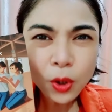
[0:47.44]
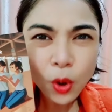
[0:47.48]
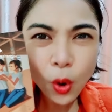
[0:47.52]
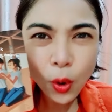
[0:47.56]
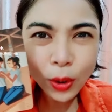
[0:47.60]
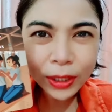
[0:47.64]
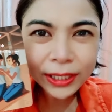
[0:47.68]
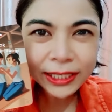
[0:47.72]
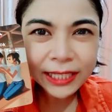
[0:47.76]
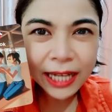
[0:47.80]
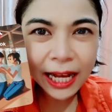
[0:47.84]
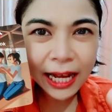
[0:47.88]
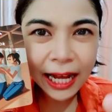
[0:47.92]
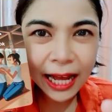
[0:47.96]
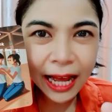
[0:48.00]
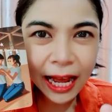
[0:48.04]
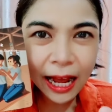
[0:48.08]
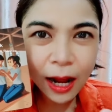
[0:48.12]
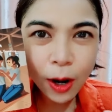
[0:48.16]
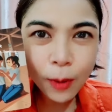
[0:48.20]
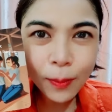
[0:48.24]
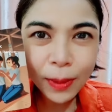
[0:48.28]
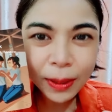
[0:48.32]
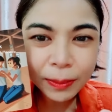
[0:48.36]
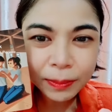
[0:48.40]
คุณกับ
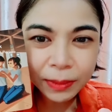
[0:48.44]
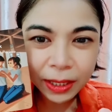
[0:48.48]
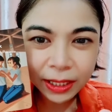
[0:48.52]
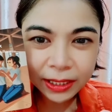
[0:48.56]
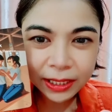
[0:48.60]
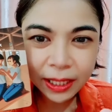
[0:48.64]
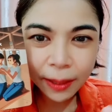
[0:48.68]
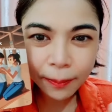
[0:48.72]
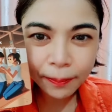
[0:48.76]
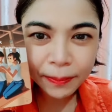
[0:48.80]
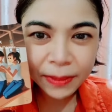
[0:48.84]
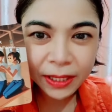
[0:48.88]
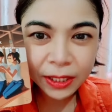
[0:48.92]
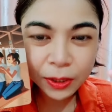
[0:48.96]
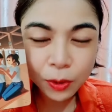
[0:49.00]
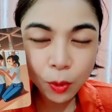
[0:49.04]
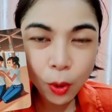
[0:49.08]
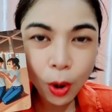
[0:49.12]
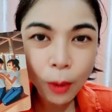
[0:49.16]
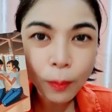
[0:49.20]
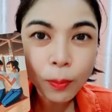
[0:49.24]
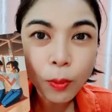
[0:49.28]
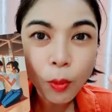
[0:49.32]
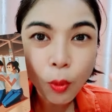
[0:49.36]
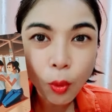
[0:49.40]
เขามันเหมือนกับมีด
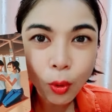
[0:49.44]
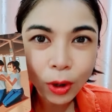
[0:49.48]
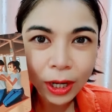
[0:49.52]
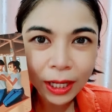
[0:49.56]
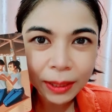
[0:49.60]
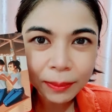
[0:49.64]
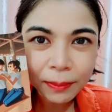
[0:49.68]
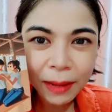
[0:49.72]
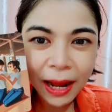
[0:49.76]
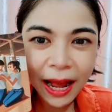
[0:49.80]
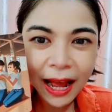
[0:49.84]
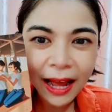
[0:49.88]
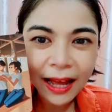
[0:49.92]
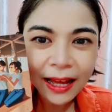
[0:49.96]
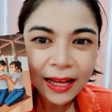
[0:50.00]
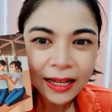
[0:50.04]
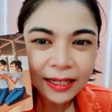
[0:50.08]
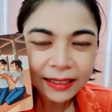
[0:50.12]
วงผูกกันมา